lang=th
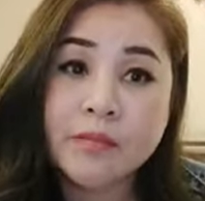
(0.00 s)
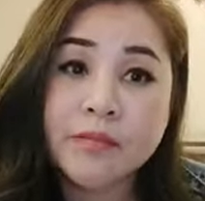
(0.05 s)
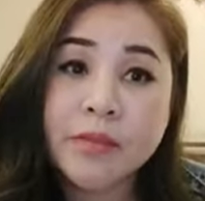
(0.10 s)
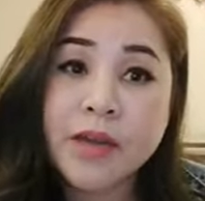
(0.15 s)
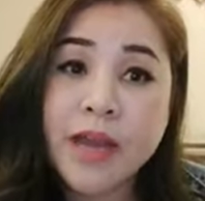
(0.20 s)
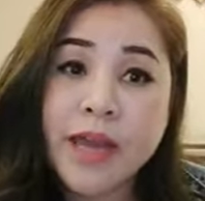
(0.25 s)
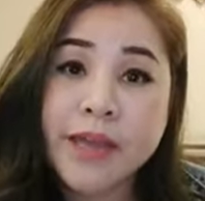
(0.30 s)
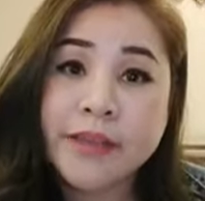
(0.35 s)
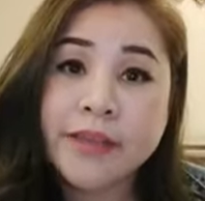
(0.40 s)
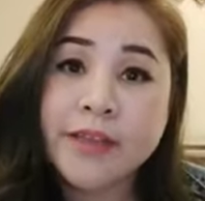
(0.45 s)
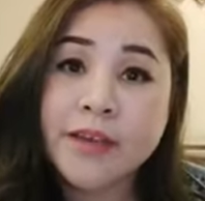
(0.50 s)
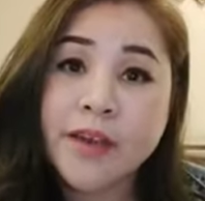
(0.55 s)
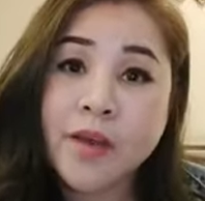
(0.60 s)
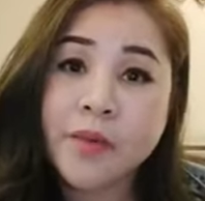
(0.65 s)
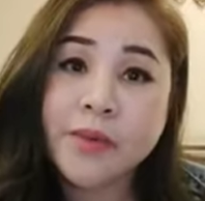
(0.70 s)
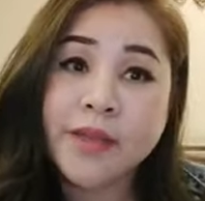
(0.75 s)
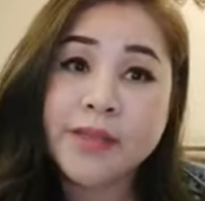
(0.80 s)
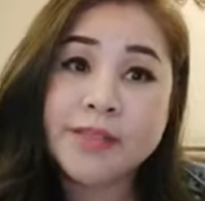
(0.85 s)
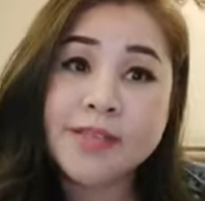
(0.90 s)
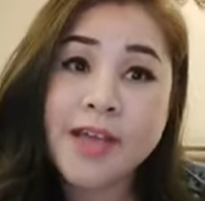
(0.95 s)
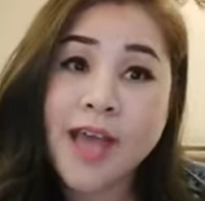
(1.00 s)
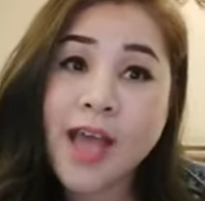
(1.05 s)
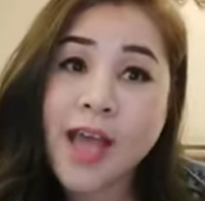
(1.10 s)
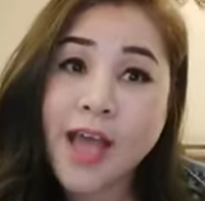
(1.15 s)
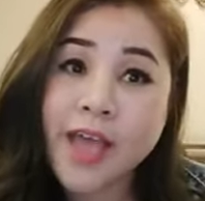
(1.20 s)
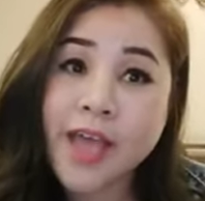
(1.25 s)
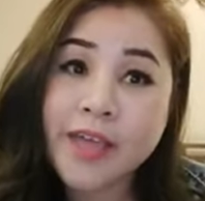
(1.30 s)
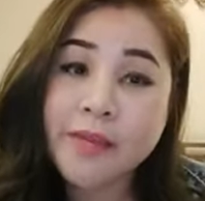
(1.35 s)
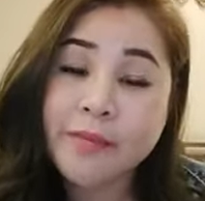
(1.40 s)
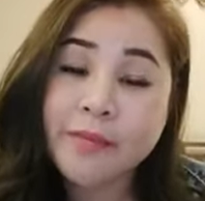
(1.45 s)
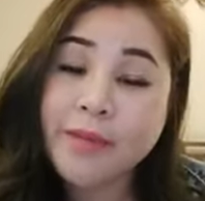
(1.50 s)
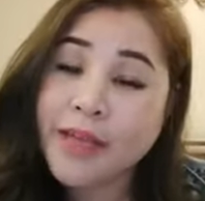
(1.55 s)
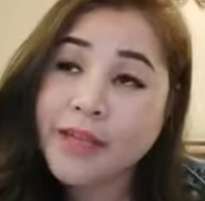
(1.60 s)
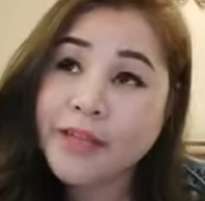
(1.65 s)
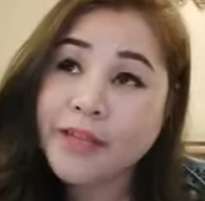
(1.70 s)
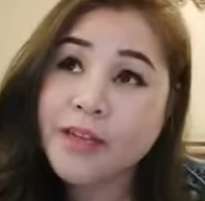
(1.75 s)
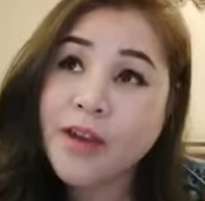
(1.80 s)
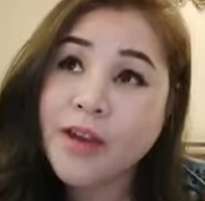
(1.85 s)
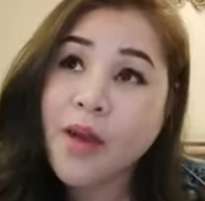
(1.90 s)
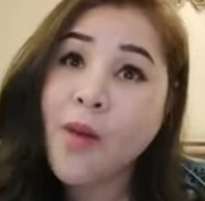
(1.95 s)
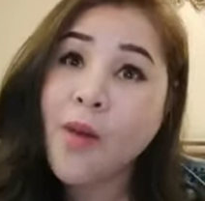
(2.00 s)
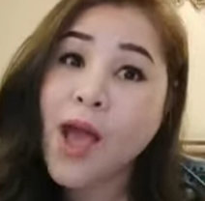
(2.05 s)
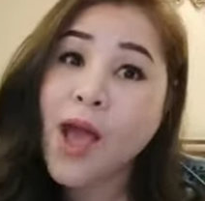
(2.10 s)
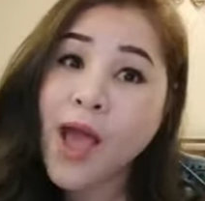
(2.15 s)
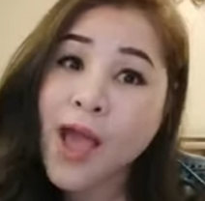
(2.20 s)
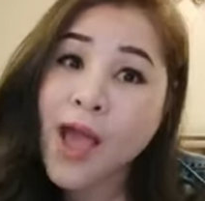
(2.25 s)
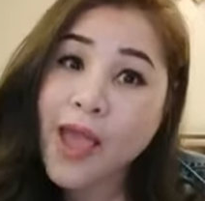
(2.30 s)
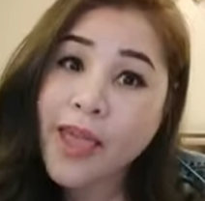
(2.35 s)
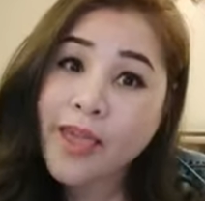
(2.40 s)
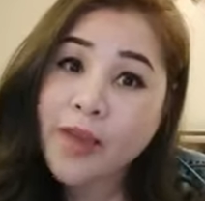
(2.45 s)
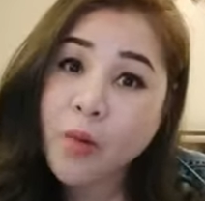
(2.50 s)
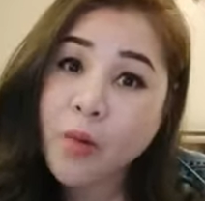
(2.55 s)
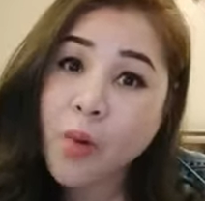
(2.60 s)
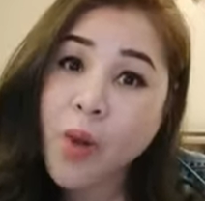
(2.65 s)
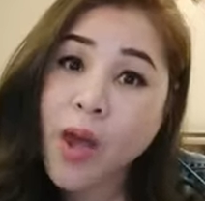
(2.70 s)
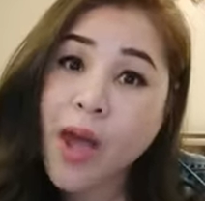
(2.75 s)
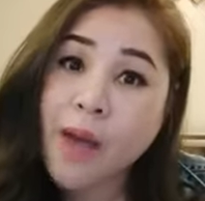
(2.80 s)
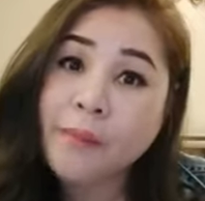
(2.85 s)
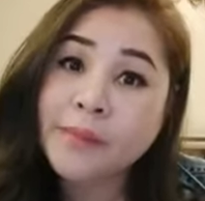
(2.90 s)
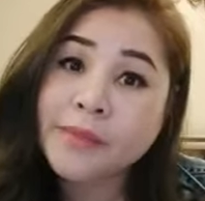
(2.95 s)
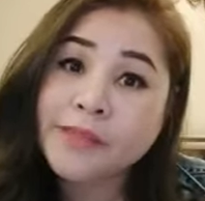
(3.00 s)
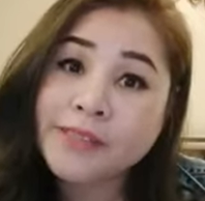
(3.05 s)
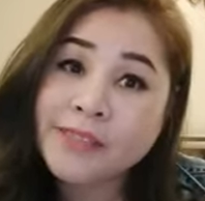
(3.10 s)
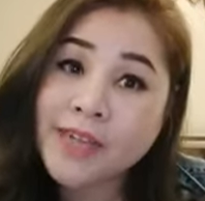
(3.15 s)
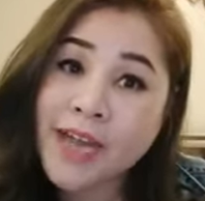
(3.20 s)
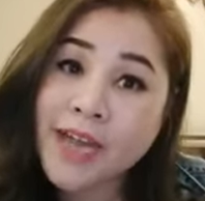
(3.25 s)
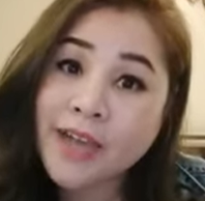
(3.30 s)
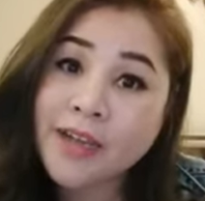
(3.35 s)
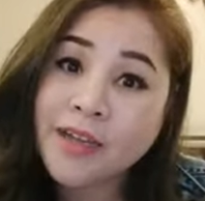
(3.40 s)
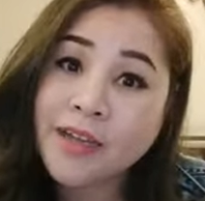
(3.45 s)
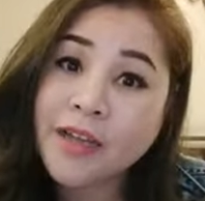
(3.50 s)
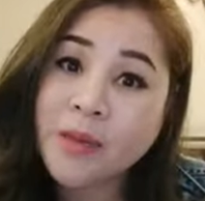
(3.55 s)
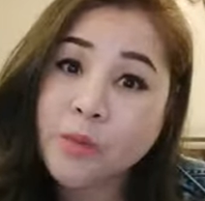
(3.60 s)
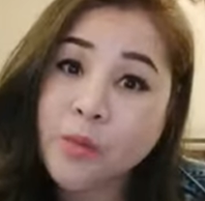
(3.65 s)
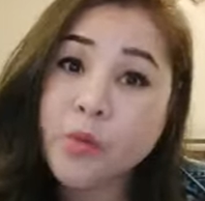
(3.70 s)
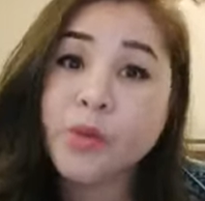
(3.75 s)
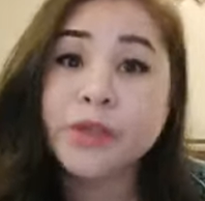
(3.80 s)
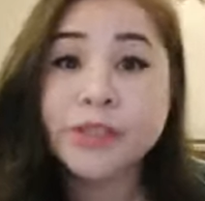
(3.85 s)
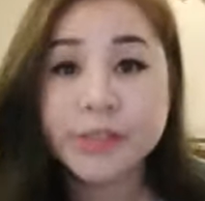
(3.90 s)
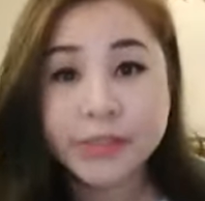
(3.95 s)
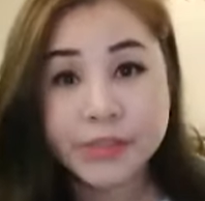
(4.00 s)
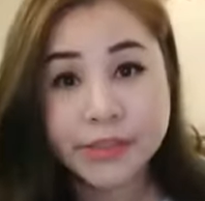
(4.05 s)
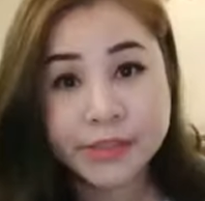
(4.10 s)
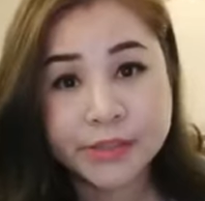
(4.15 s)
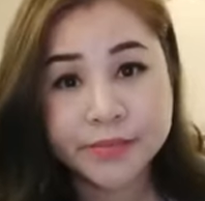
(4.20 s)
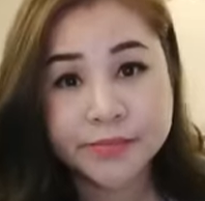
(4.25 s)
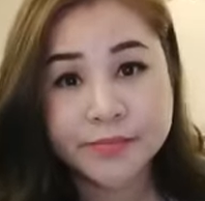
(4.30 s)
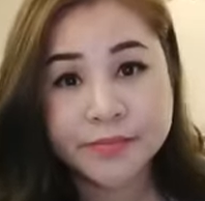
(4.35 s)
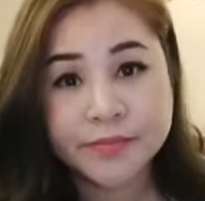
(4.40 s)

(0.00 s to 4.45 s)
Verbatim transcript: เมื่อไหร่ที่เราอยากจะให้ เมื่อไหร่ที่เราให้ความรักกับคนอื่น